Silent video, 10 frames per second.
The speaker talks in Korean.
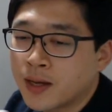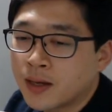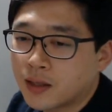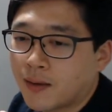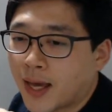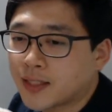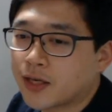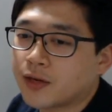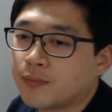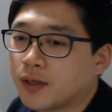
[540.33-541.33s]
그 다음 에
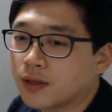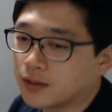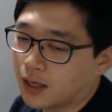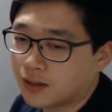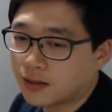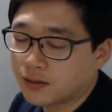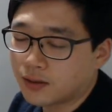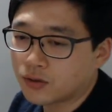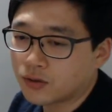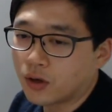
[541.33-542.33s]
액체의 비열은 작을
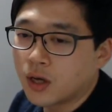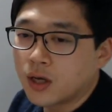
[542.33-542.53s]
것돼 있죠.